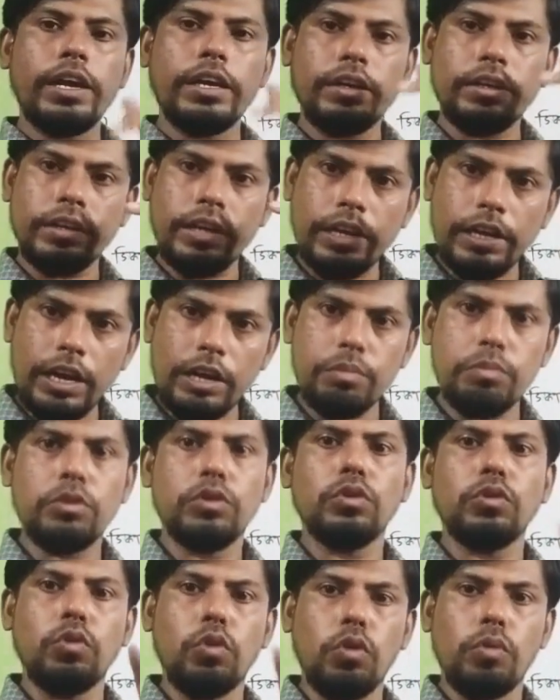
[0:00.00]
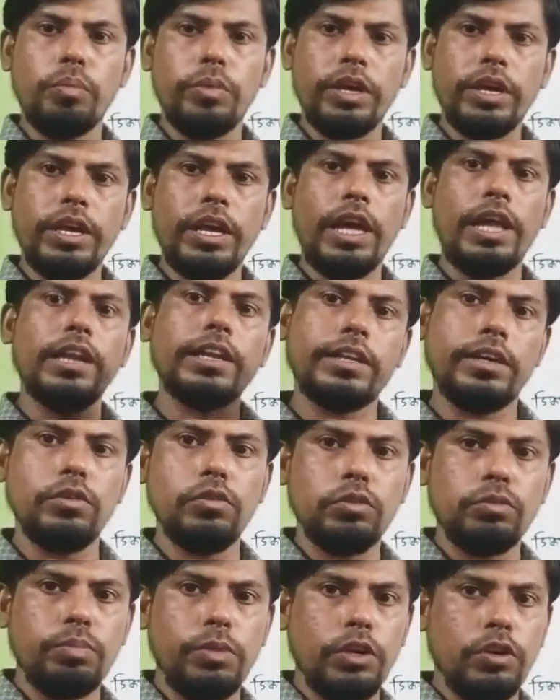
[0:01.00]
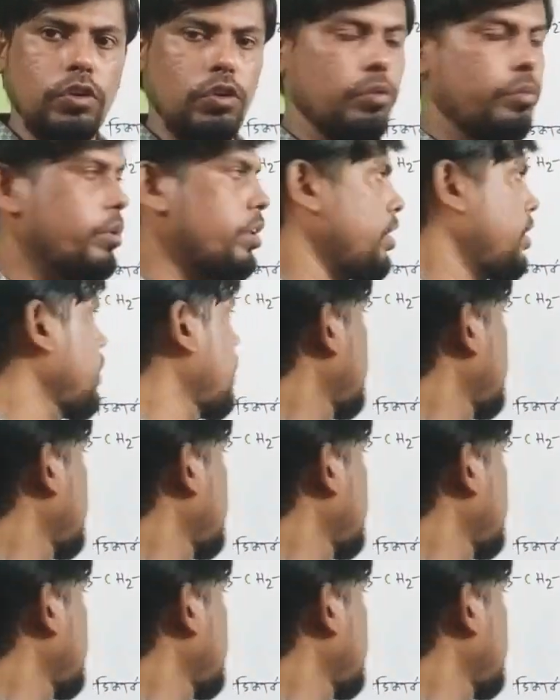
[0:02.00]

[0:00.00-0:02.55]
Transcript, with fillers: একটা কার্বন কমে অ্যালকেন উৎপন্ন হবে